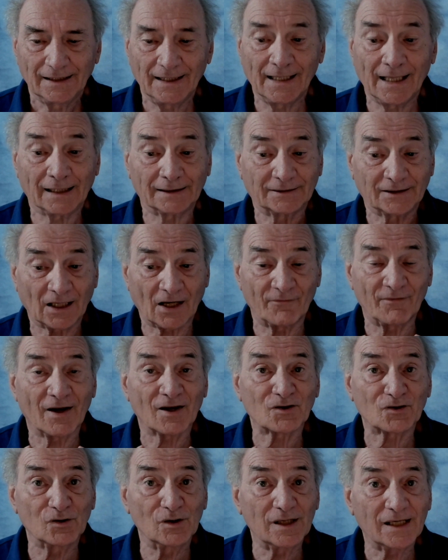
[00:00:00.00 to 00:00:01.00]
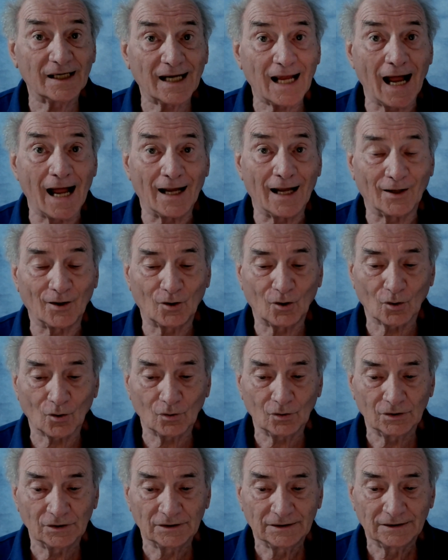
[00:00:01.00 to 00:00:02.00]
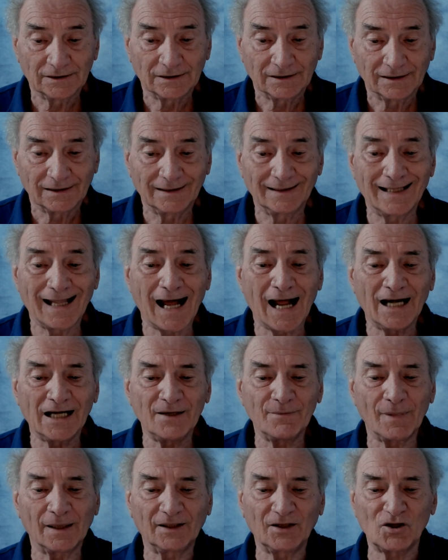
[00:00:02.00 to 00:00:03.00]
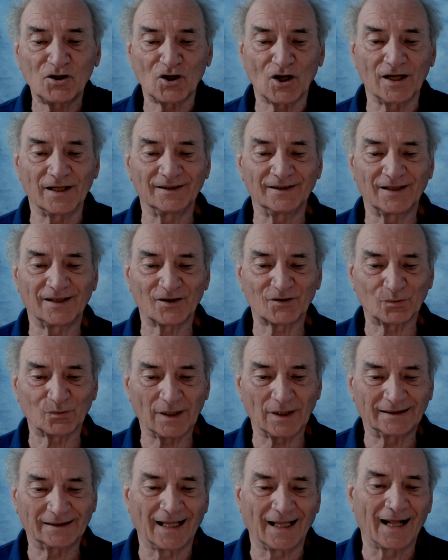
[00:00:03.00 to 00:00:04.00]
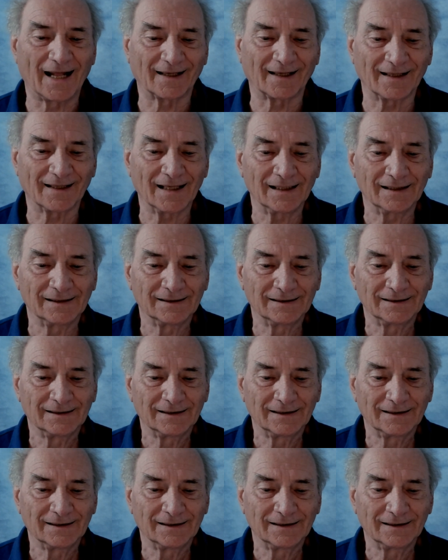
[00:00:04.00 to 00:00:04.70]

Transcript: e attraverso il cancro l'anima discende sulla terra